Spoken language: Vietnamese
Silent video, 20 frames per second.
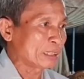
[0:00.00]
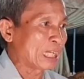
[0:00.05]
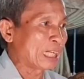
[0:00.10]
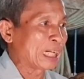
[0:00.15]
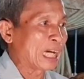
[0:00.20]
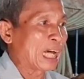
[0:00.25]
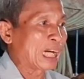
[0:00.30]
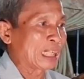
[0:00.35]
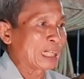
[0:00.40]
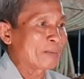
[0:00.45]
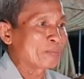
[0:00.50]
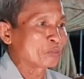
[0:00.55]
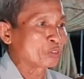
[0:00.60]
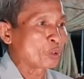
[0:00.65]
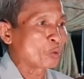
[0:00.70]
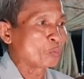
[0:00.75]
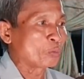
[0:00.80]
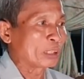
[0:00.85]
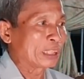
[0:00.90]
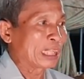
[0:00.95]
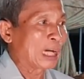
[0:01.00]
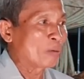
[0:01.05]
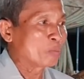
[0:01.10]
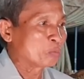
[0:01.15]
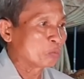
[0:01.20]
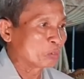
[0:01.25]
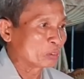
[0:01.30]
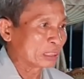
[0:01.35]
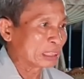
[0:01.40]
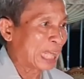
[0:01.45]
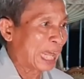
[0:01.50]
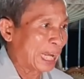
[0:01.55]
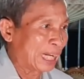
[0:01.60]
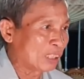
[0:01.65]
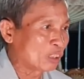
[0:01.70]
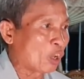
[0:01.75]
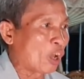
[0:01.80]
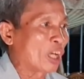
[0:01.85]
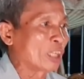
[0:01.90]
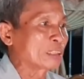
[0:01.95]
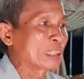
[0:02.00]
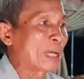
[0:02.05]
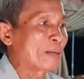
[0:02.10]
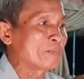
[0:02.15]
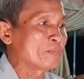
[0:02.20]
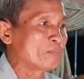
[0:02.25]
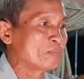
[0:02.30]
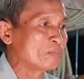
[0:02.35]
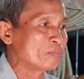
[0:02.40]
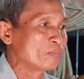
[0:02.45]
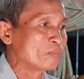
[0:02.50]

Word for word: và gần lâm chung không tán loạn tâm